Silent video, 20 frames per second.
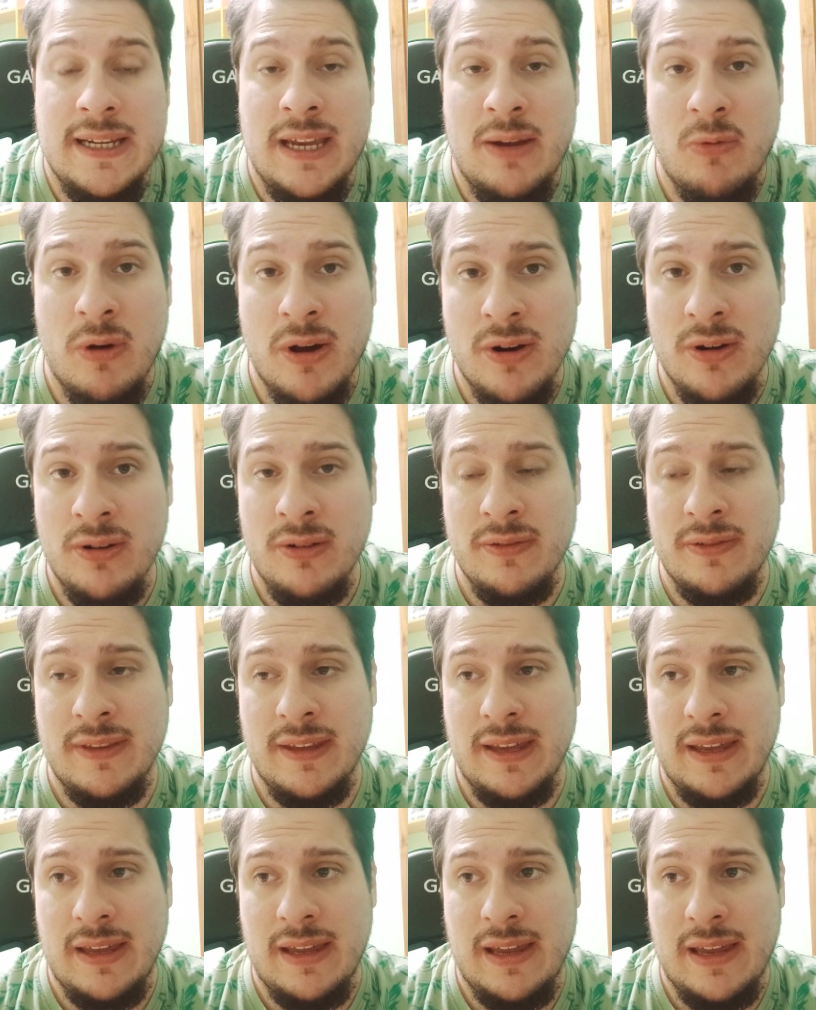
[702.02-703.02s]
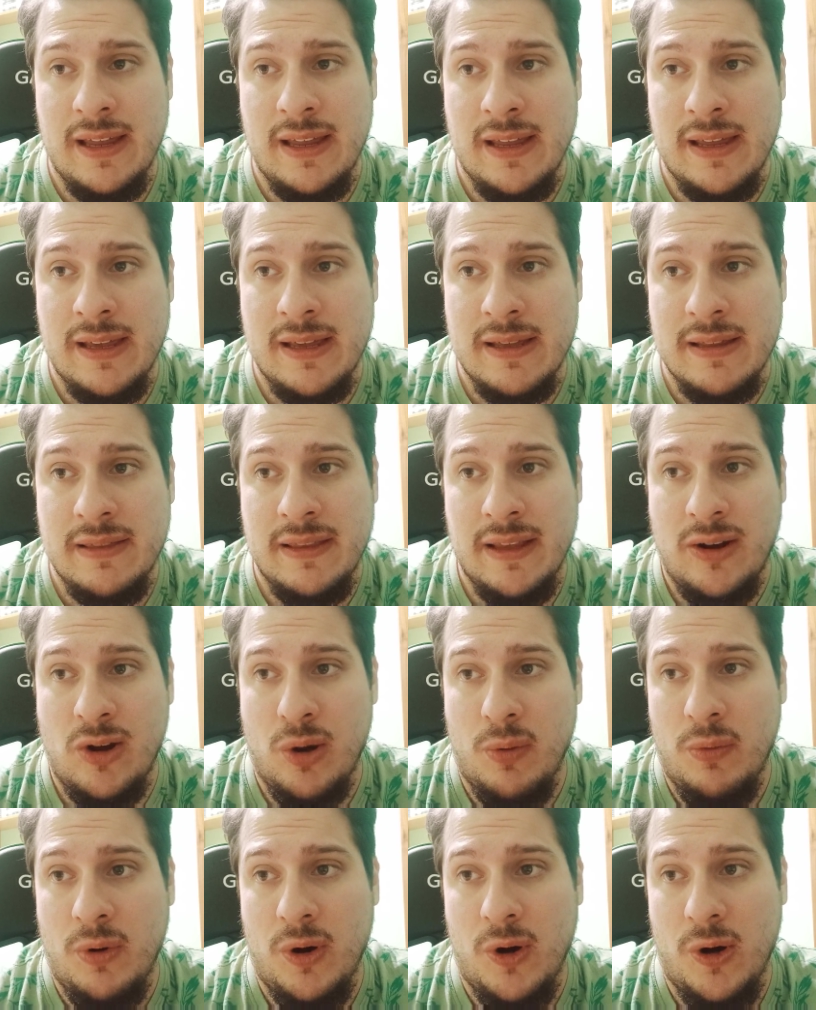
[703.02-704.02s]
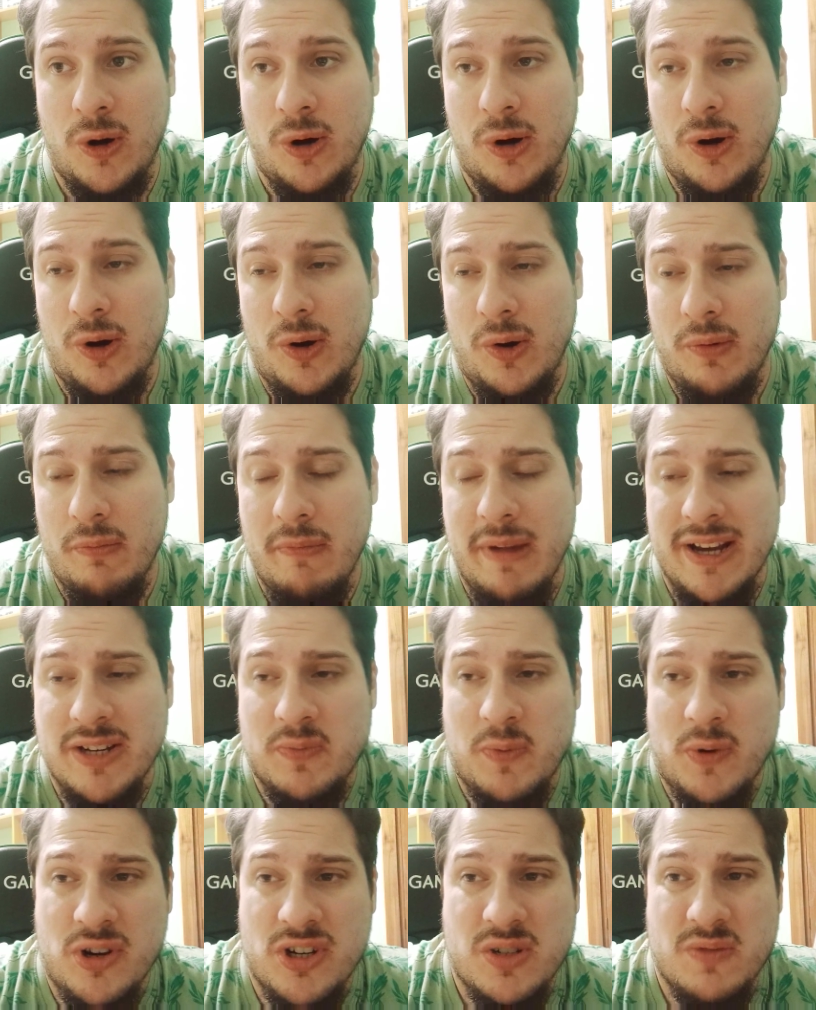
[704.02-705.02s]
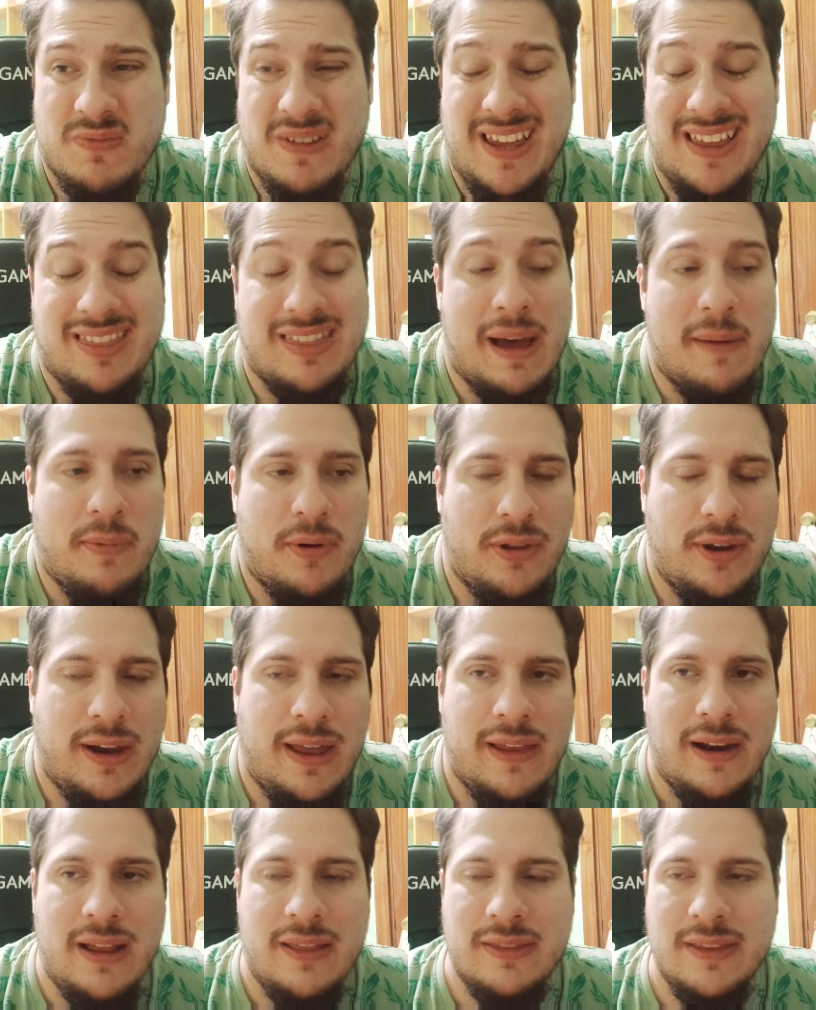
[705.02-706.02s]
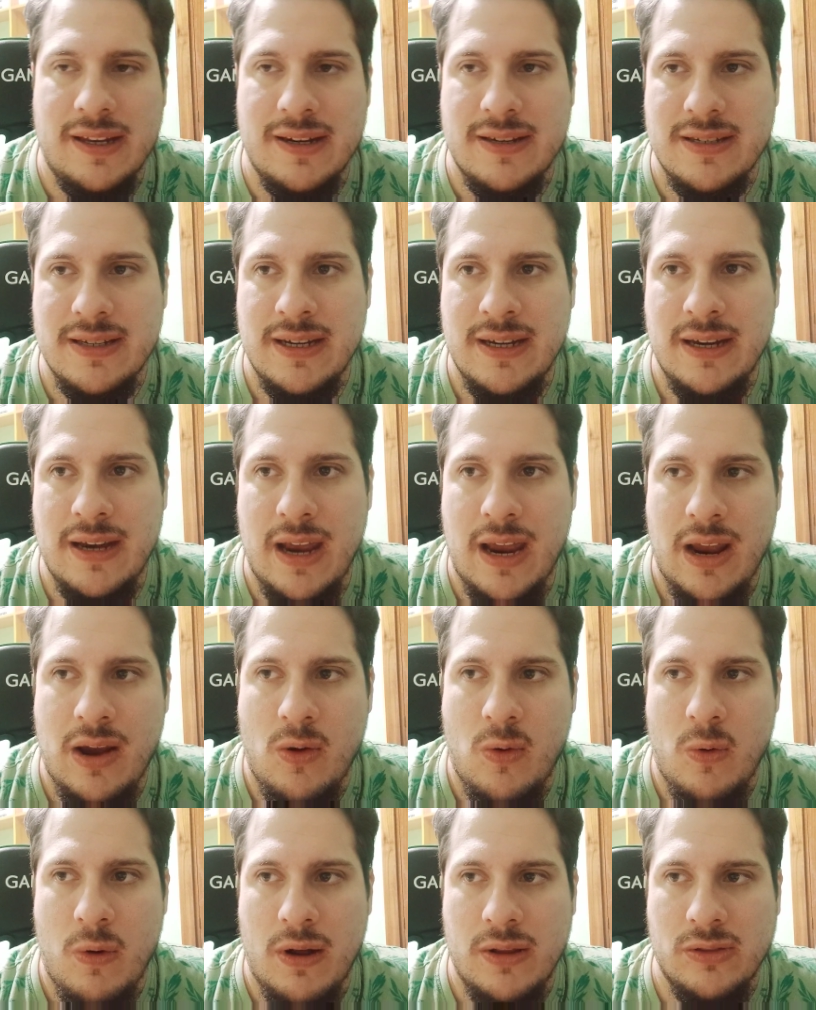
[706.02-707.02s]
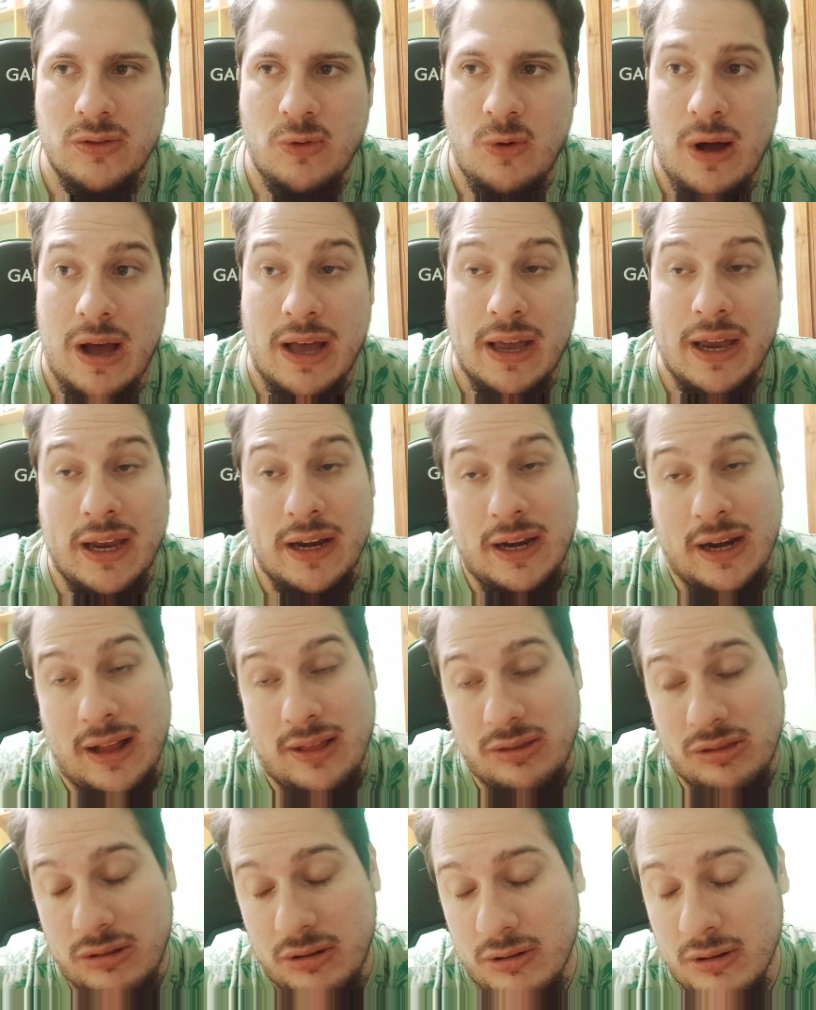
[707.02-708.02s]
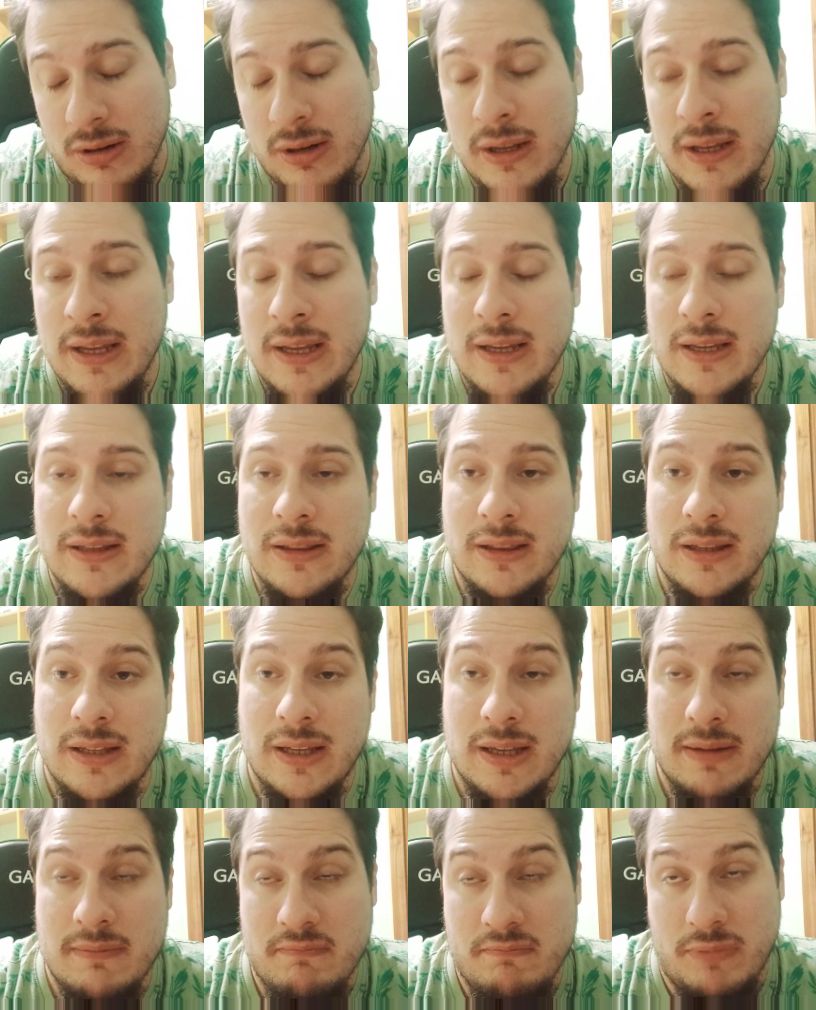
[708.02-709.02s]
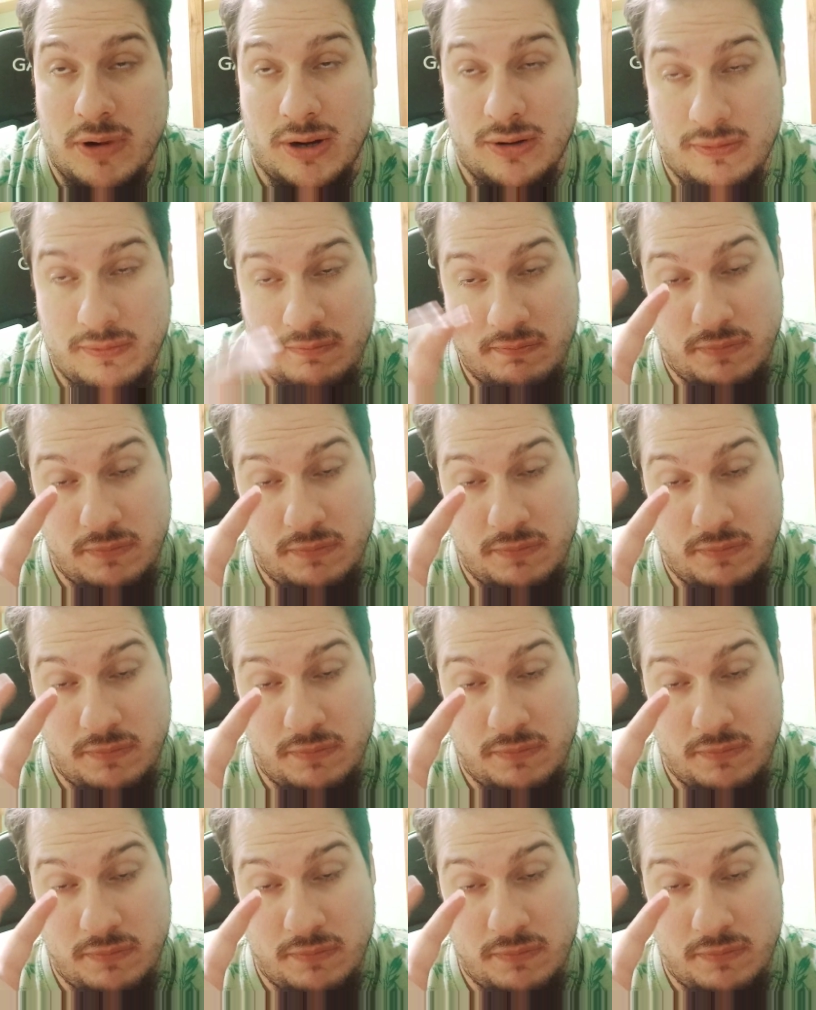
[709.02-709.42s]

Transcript: Y bueno, de, de cómo Xbox quizá podría adelantarse en cuanto a generación de, bueno,